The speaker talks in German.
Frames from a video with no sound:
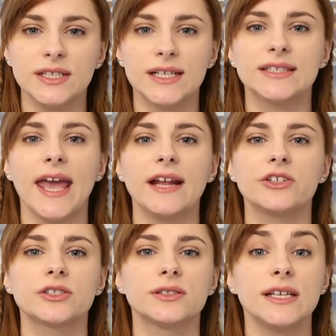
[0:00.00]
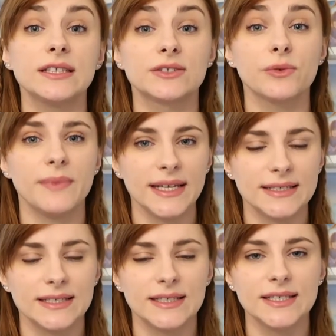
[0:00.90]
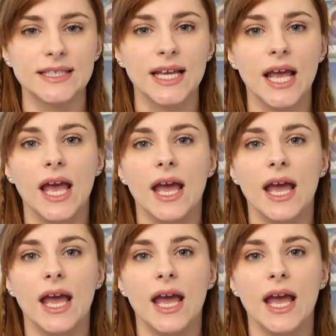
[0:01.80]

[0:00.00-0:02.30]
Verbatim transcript: die des Englischen nicht so mächtig ist,